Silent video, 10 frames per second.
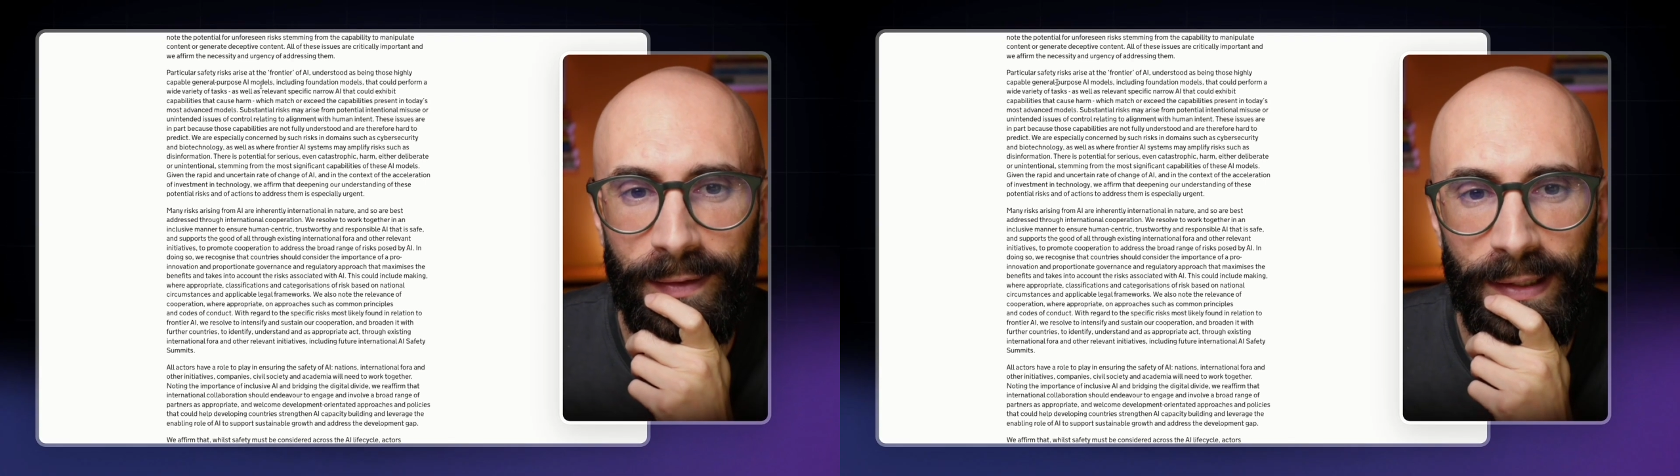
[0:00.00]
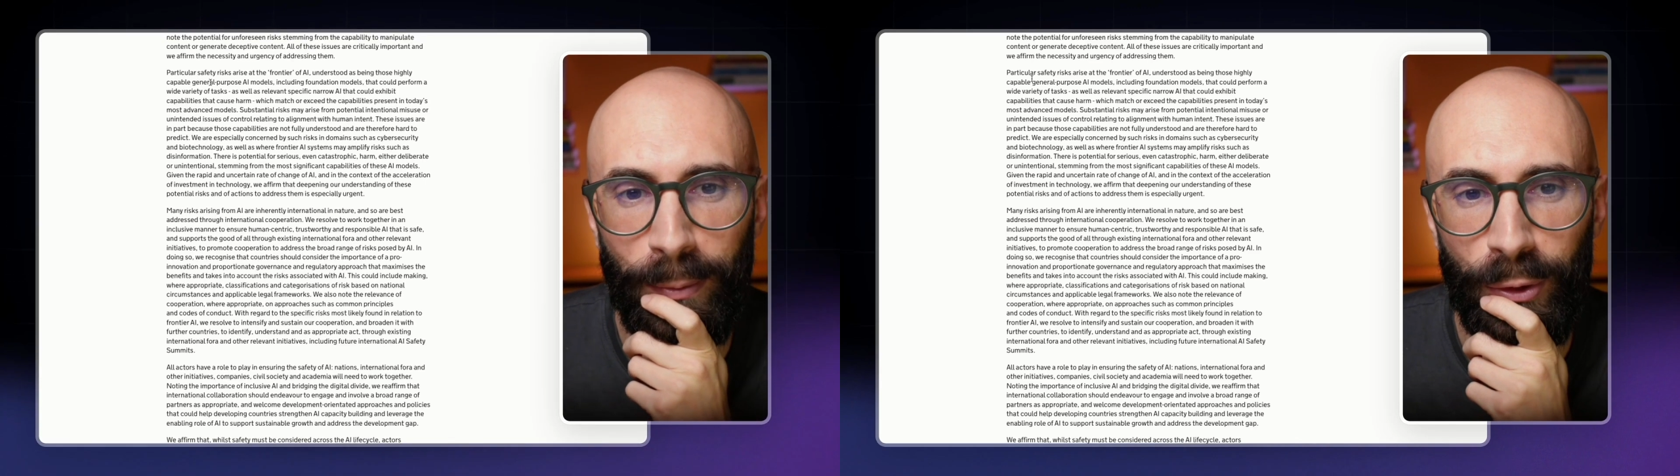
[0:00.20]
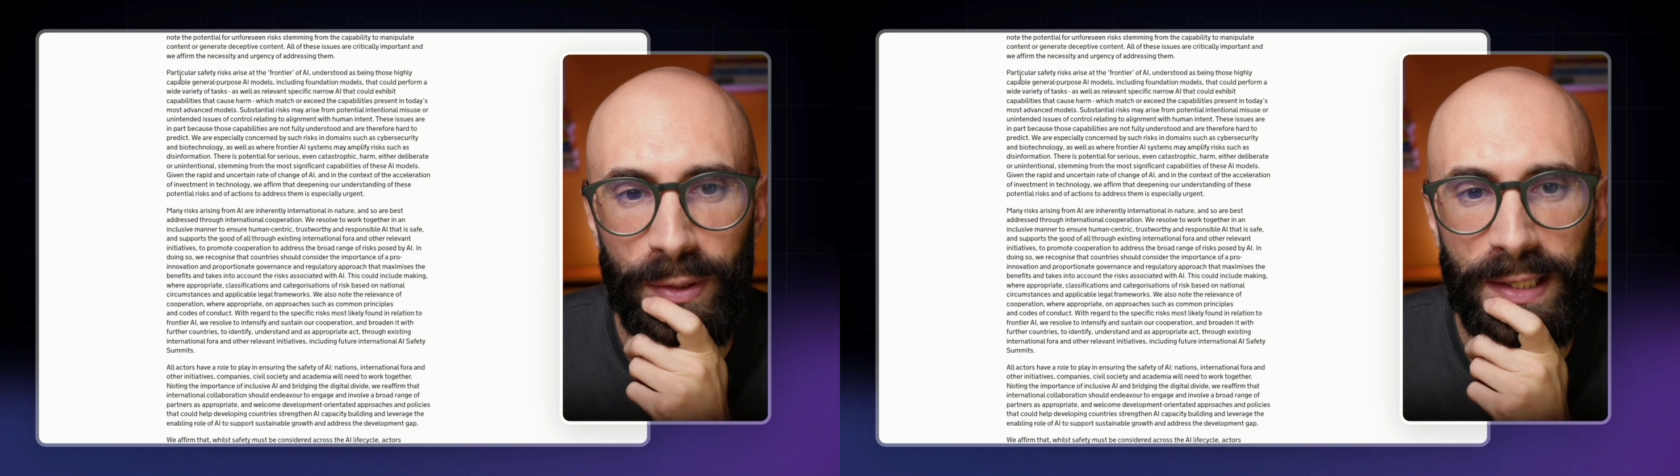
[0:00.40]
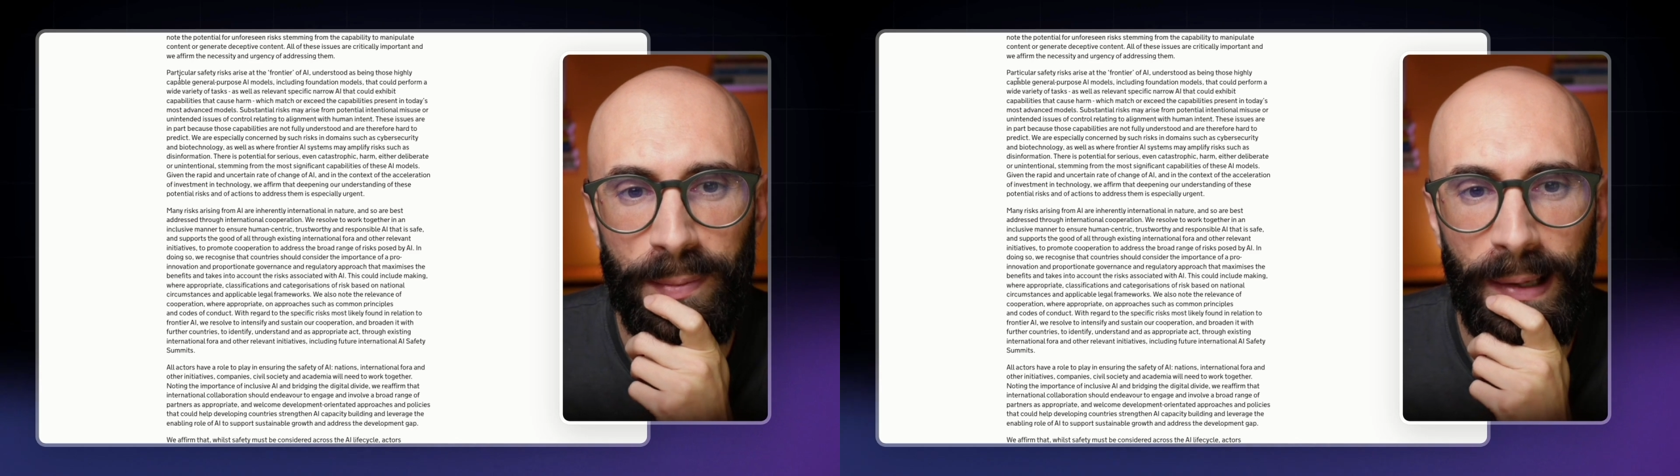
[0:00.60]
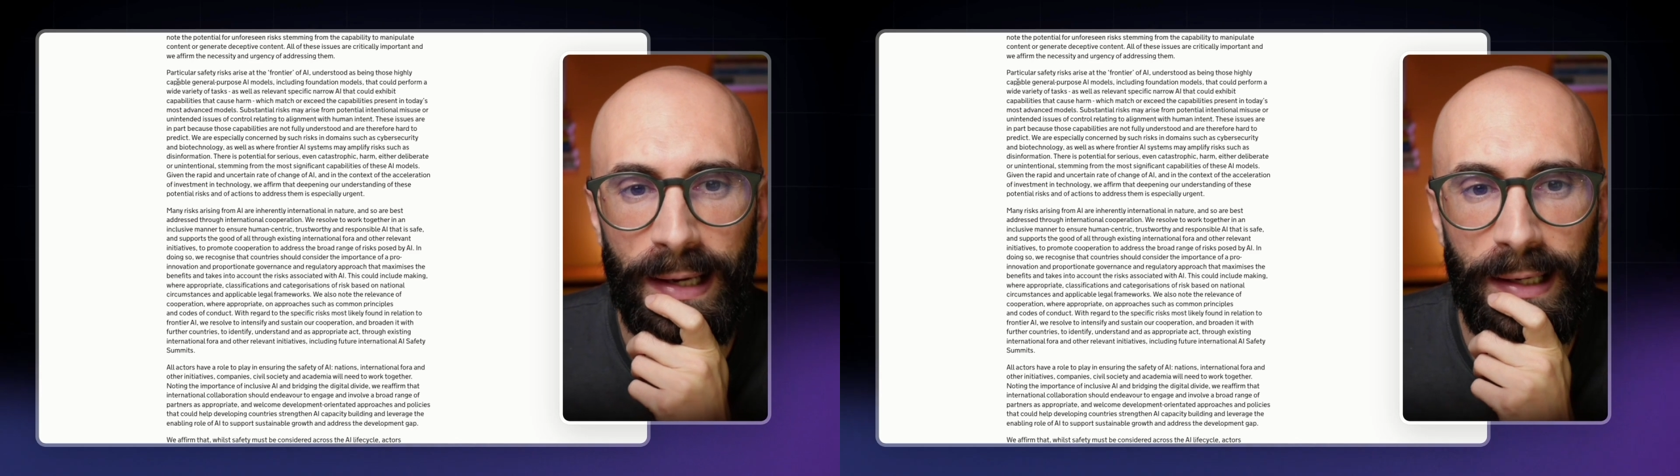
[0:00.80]
Vediamo di cosa
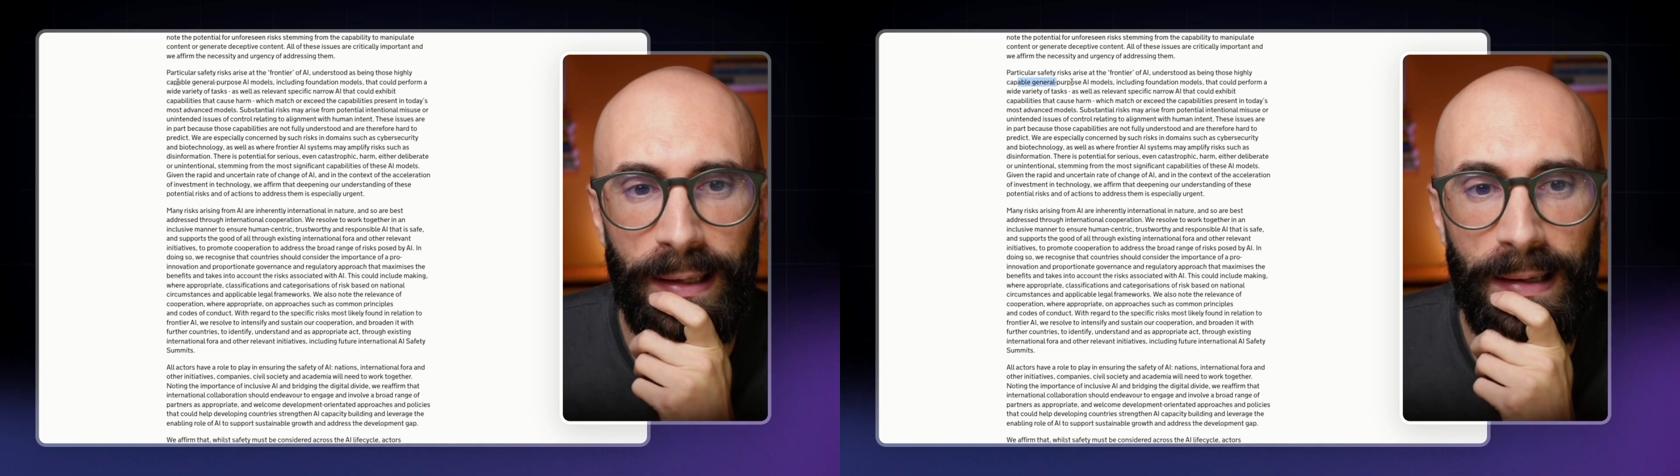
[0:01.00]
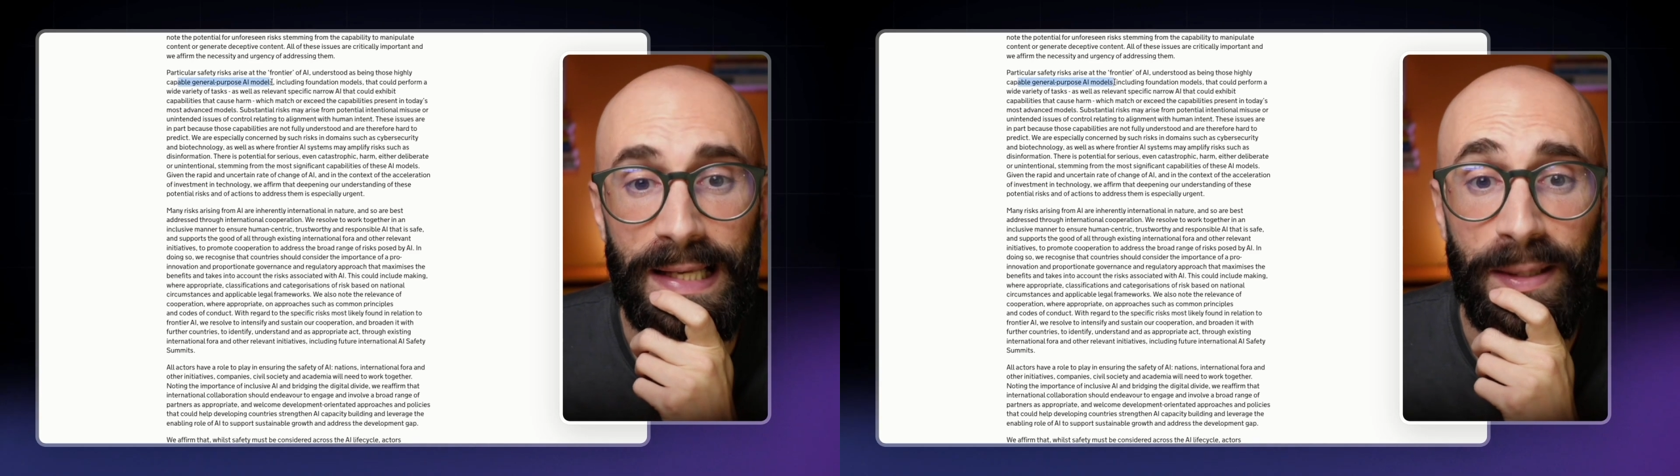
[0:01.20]
si parla.